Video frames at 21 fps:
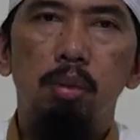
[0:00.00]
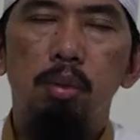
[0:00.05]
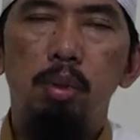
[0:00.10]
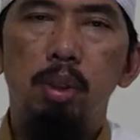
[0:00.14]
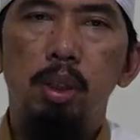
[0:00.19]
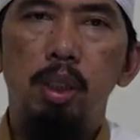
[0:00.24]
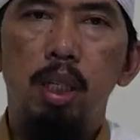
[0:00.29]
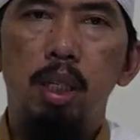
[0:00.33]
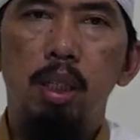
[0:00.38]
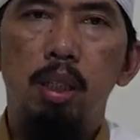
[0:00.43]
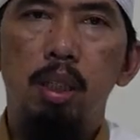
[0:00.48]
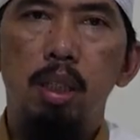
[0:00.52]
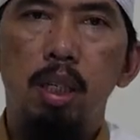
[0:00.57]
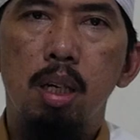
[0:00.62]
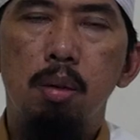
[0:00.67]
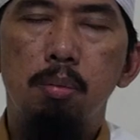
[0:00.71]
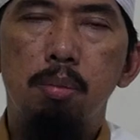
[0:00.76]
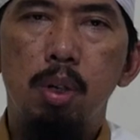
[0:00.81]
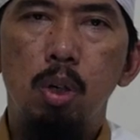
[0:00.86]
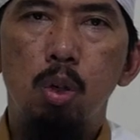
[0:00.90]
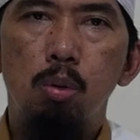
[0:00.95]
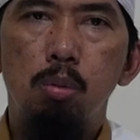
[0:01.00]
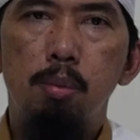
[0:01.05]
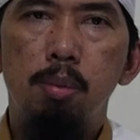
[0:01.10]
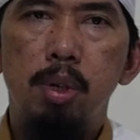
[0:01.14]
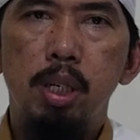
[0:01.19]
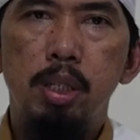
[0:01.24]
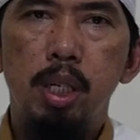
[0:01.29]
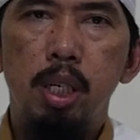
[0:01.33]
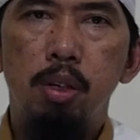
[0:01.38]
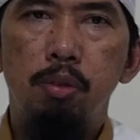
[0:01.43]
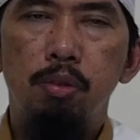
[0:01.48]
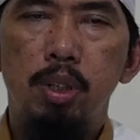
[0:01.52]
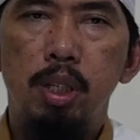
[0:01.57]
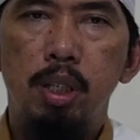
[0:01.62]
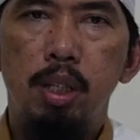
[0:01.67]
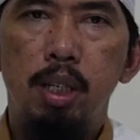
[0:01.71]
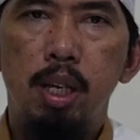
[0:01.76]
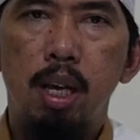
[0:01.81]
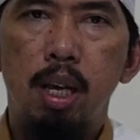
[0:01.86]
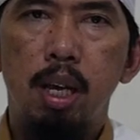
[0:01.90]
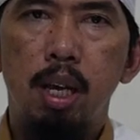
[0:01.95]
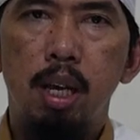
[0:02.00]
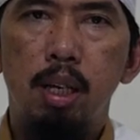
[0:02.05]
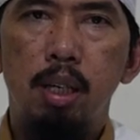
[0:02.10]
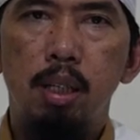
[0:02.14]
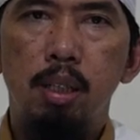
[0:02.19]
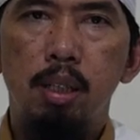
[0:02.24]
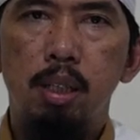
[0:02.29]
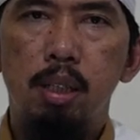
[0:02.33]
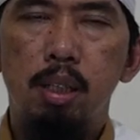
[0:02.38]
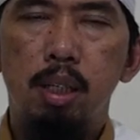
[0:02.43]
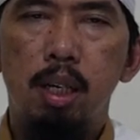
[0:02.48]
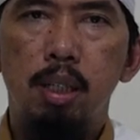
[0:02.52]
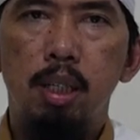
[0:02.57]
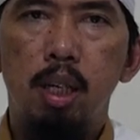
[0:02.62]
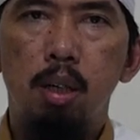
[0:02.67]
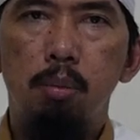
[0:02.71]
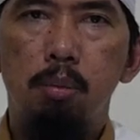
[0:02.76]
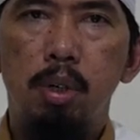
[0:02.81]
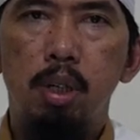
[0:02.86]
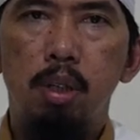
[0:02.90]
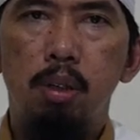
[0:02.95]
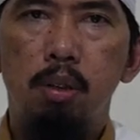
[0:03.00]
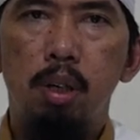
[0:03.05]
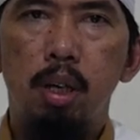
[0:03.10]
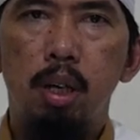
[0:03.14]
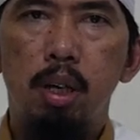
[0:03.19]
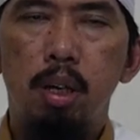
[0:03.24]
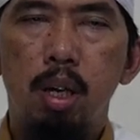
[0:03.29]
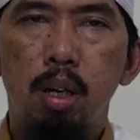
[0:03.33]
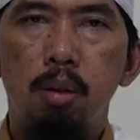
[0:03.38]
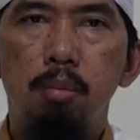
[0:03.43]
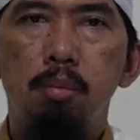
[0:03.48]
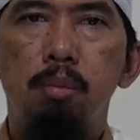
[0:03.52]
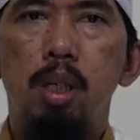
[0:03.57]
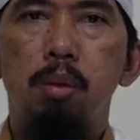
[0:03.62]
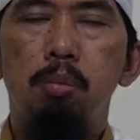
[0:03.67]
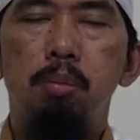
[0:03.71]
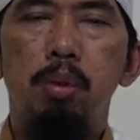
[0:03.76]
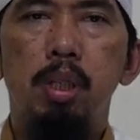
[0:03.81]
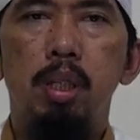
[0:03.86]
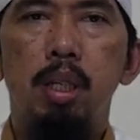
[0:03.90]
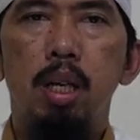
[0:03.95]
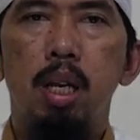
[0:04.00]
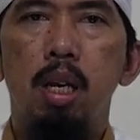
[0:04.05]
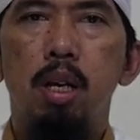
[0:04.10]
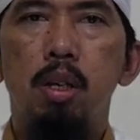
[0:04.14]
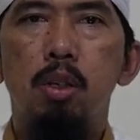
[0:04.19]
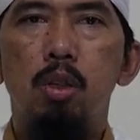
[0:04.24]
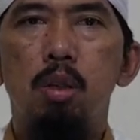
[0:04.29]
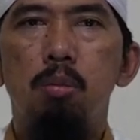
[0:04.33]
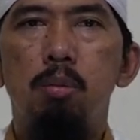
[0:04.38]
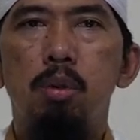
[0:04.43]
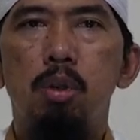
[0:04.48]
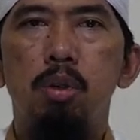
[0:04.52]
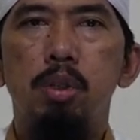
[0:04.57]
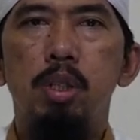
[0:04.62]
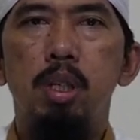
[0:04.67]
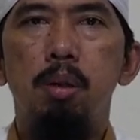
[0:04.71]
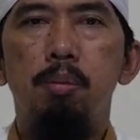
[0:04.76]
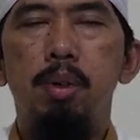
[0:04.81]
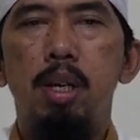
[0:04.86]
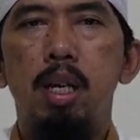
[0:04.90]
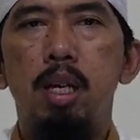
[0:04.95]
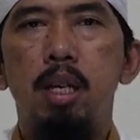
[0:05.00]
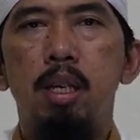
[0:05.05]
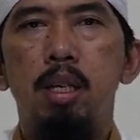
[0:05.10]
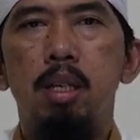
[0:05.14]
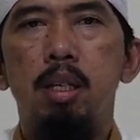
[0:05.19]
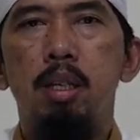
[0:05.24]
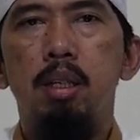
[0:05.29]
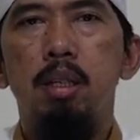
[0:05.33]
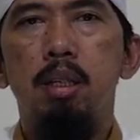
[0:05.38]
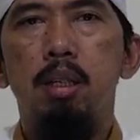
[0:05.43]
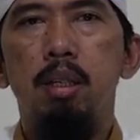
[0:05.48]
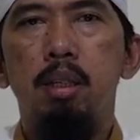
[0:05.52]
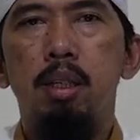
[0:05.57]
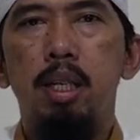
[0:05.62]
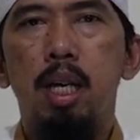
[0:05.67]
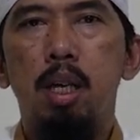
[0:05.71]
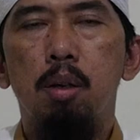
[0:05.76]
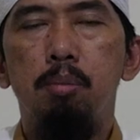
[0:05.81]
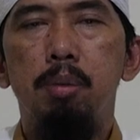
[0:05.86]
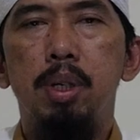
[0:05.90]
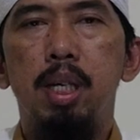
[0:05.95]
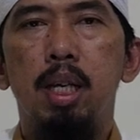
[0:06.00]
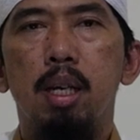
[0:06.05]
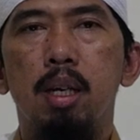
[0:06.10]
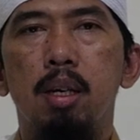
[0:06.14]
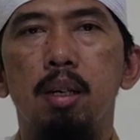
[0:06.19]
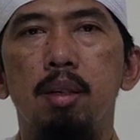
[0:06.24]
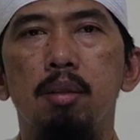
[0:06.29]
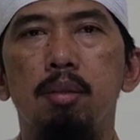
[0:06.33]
dia tidak perlu membaca iftitah setelah takbiratul ihram tapi dia langsung mengucapkan takbir